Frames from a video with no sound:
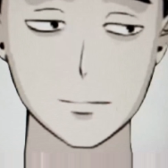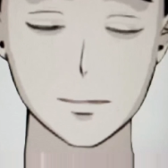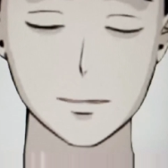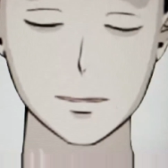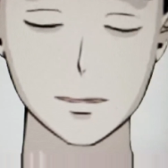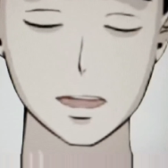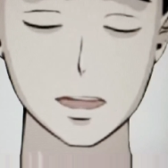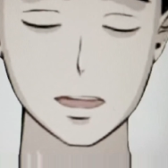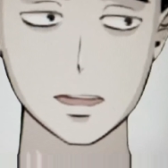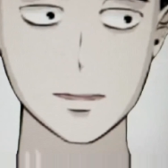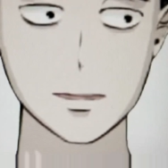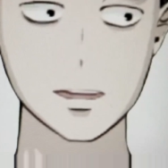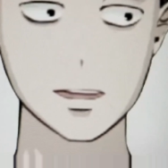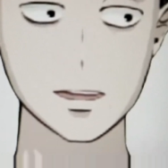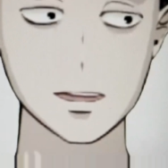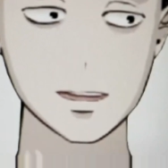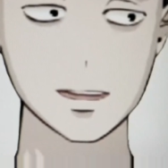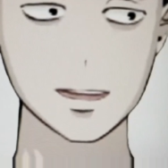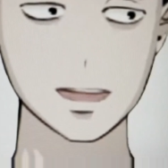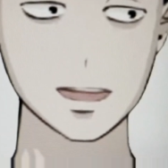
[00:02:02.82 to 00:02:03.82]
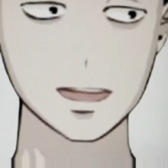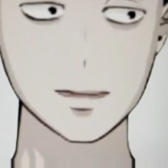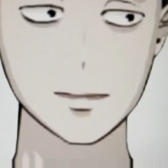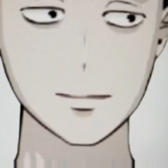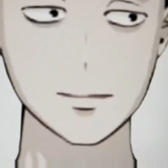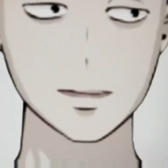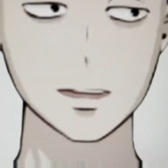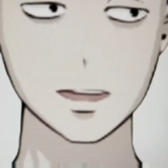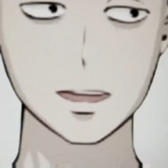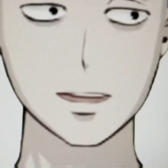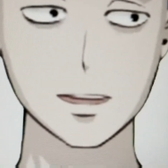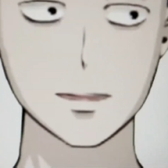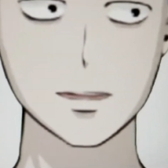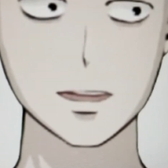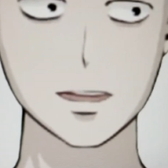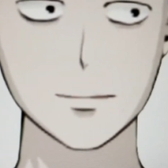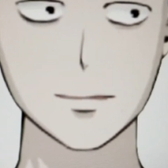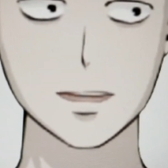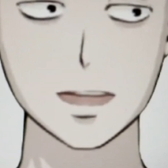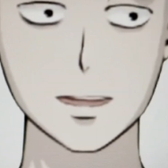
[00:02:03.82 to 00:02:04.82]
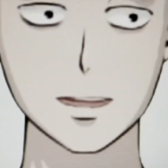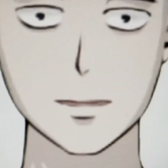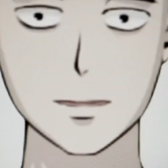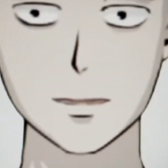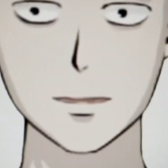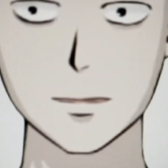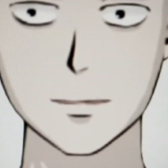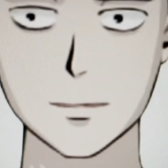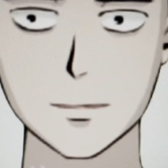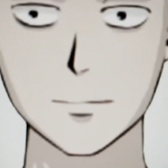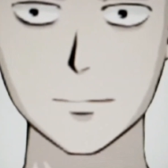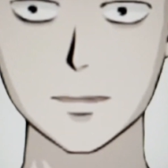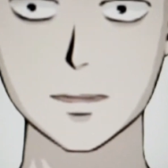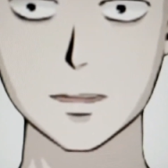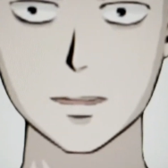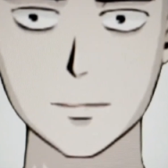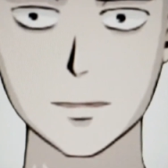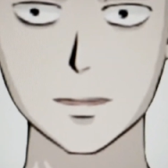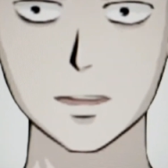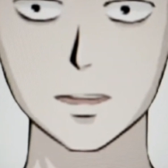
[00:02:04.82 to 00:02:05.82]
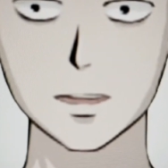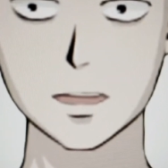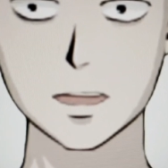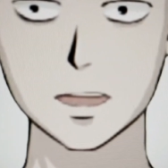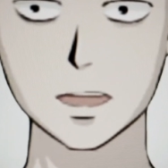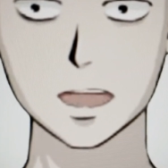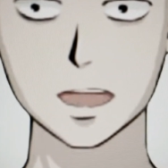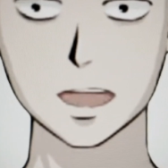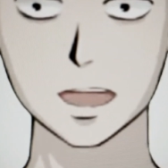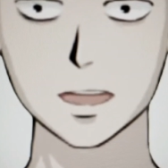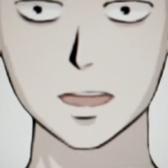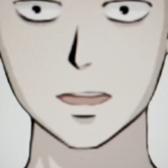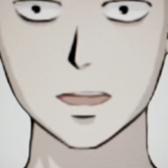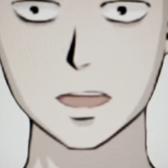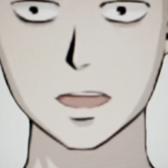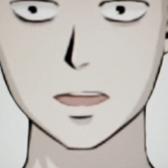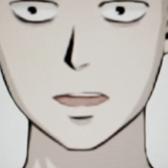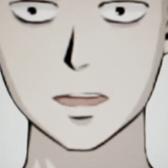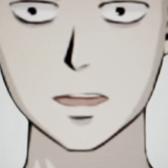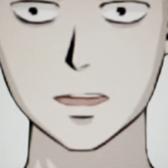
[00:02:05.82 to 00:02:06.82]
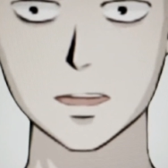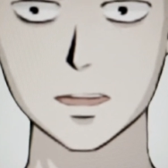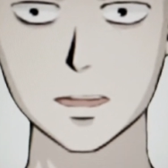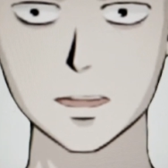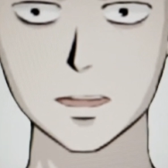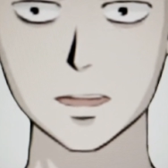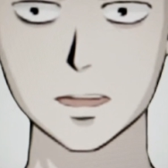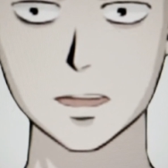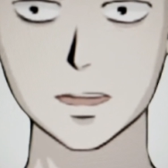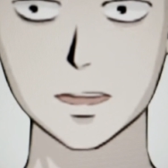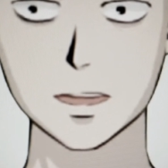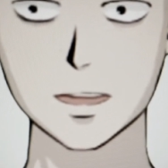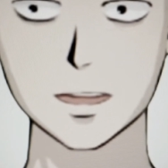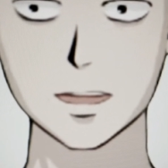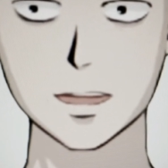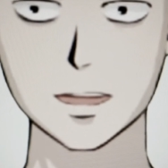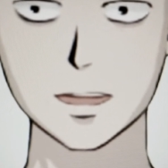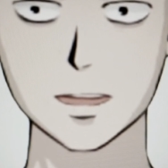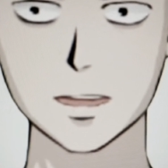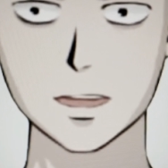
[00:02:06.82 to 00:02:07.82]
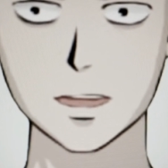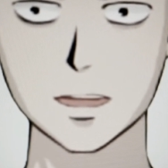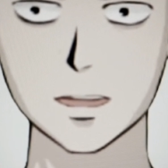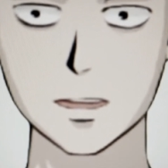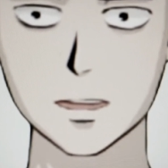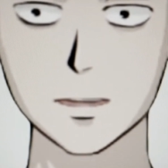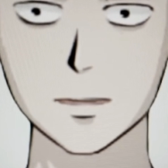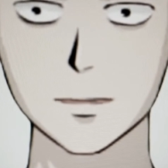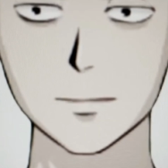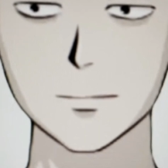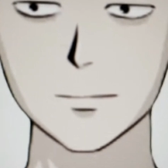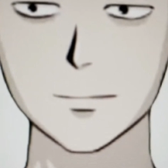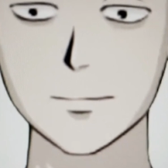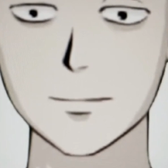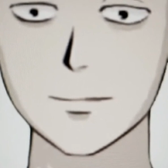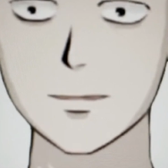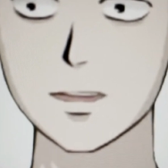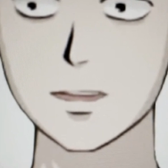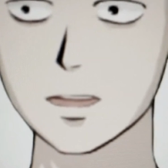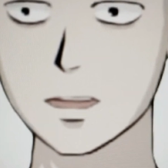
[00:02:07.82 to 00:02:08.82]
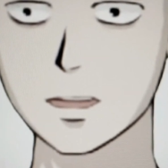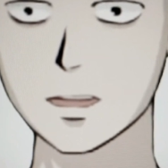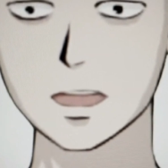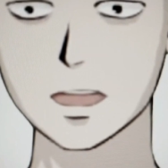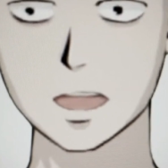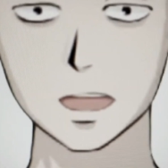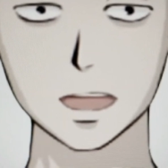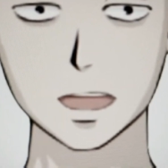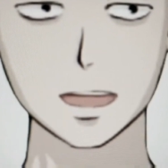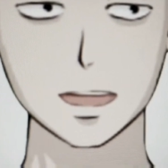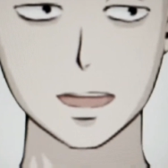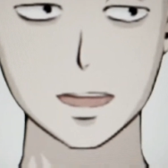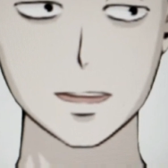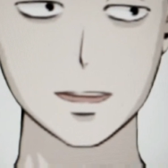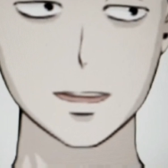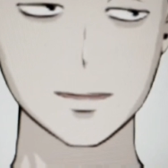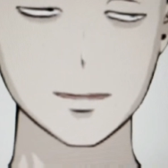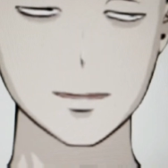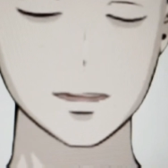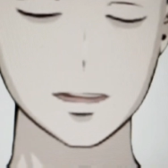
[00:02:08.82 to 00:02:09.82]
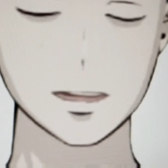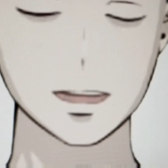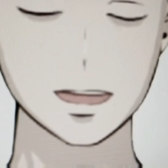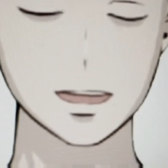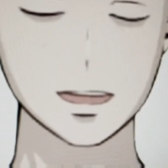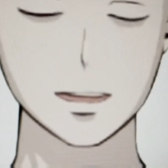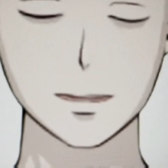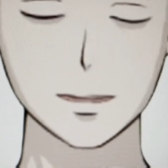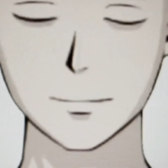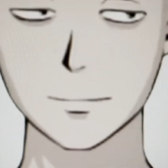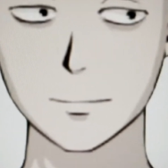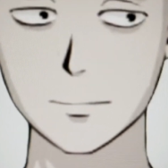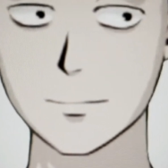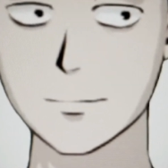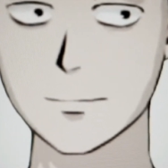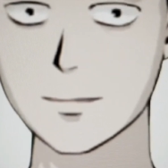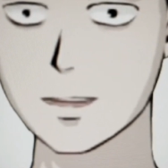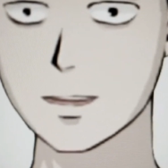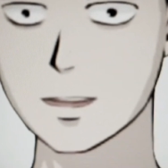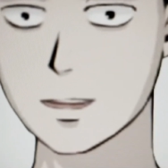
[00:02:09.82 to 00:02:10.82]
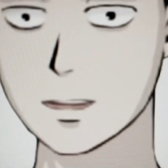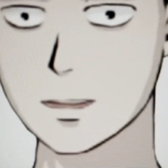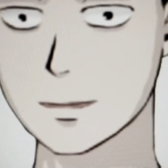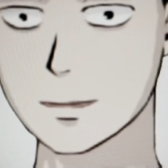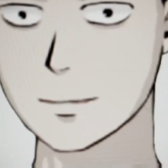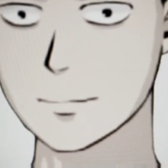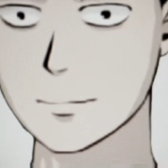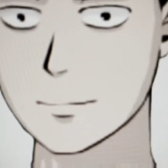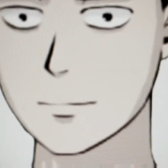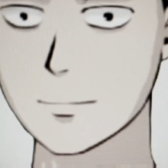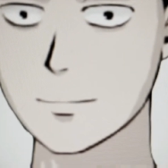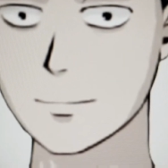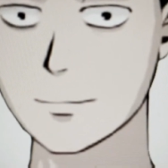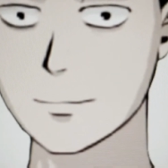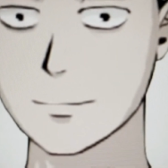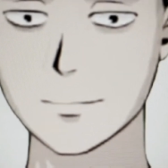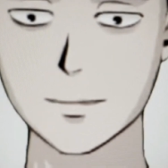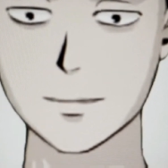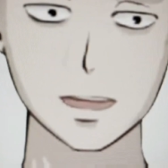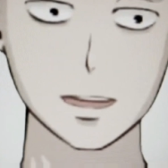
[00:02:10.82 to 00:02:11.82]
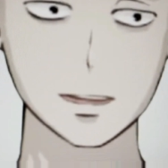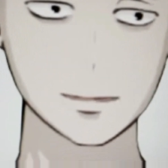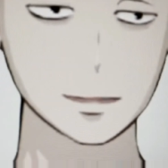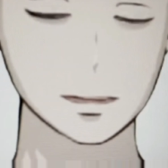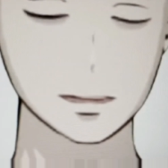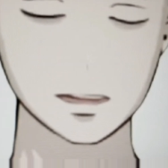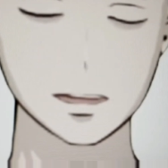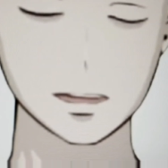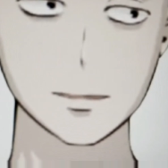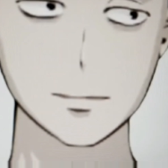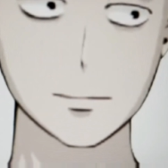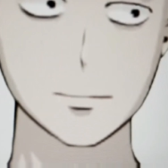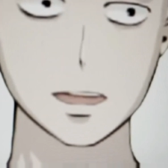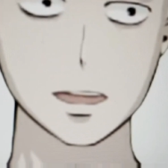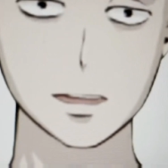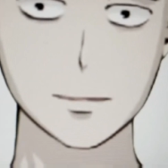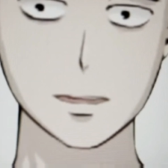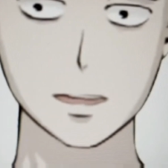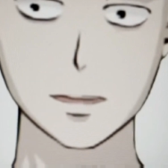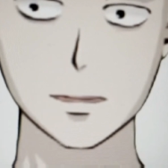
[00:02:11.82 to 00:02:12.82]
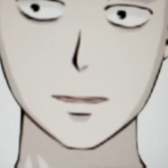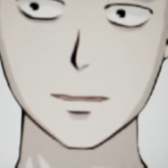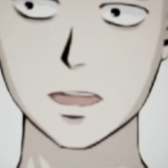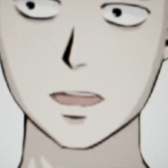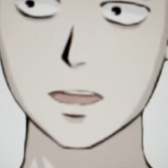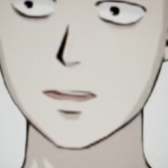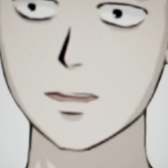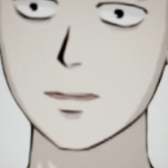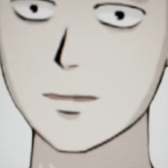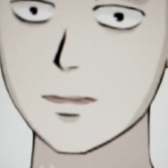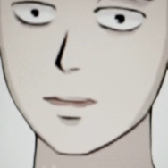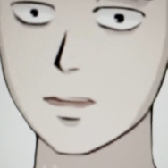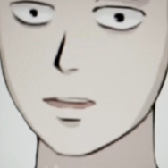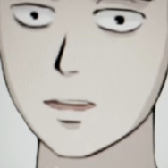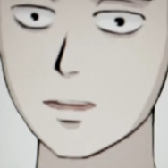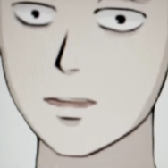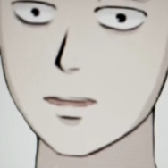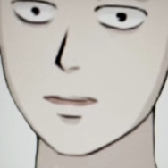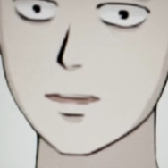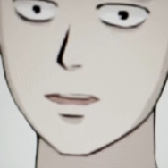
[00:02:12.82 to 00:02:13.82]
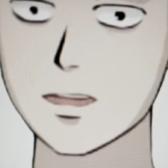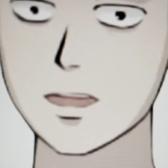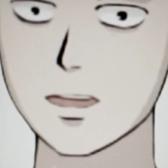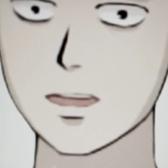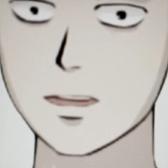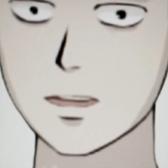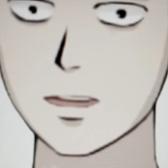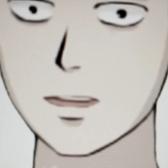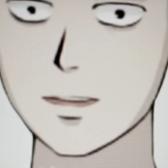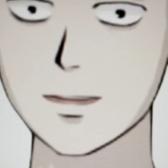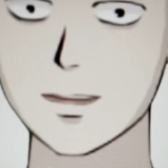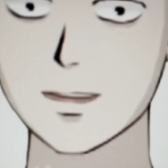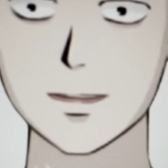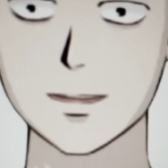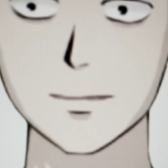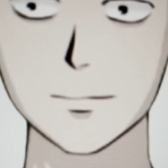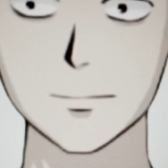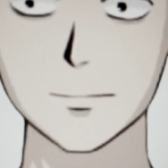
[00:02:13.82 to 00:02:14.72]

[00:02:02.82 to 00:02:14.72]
は無理ですよと。で、もっと、えー、調べていくことになるのは、あのー、入社希望というふうにしてるんだけども、えー、例えば